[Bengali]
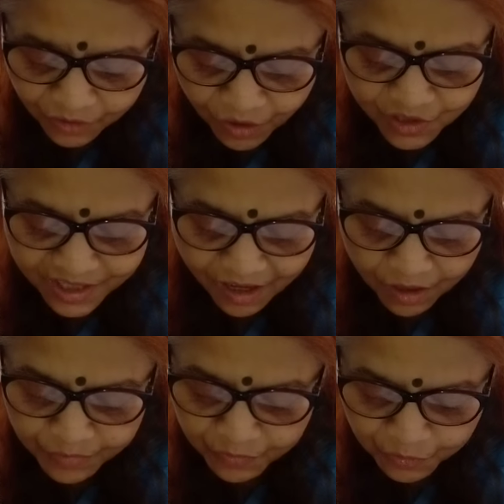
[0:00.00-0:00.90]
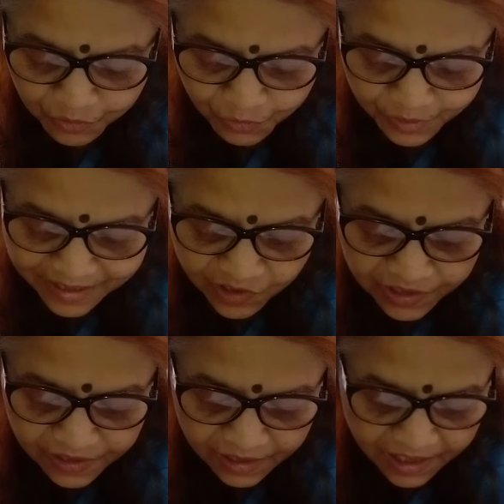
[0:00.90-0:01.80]
দশটা হবে ফোন করেছি
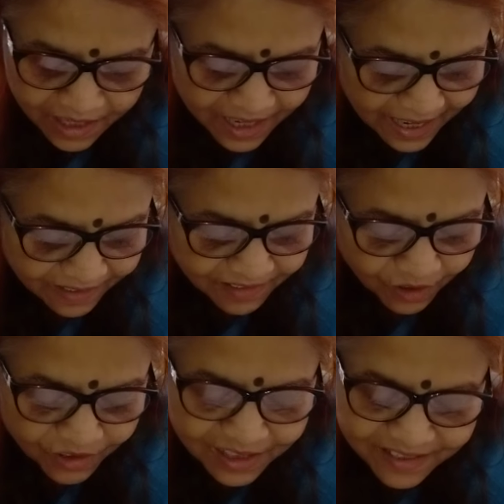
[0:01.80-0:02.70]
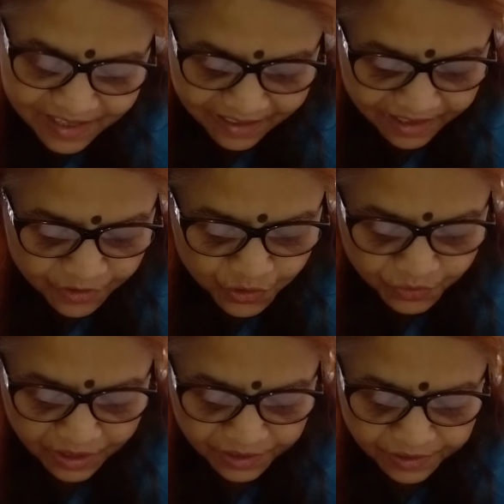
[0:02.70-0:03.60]
একটা কথা জানার
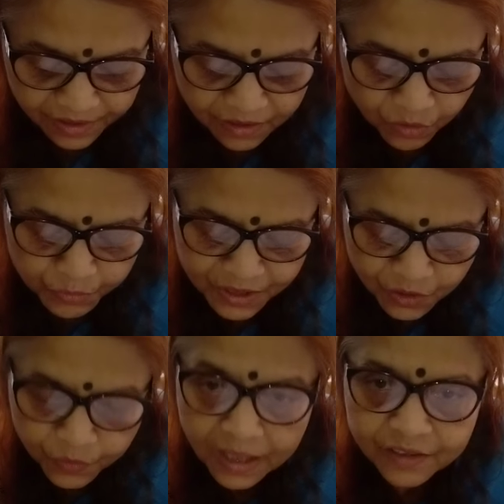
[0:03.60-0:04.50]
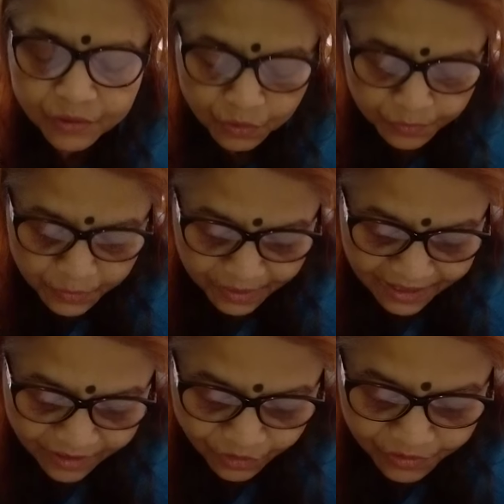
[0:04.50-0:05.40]
জন্য রবীন্দ্রনাথ ও
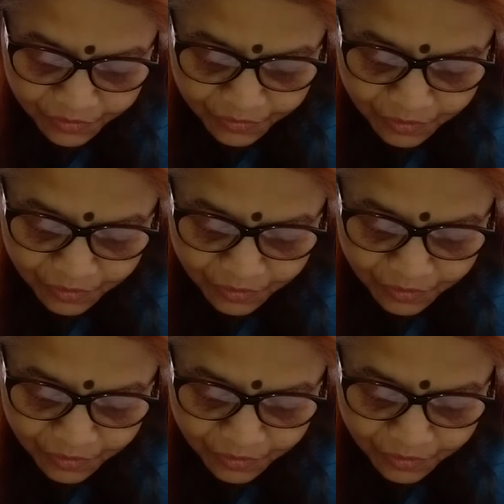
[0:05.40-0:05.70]
বিবেকানন্দ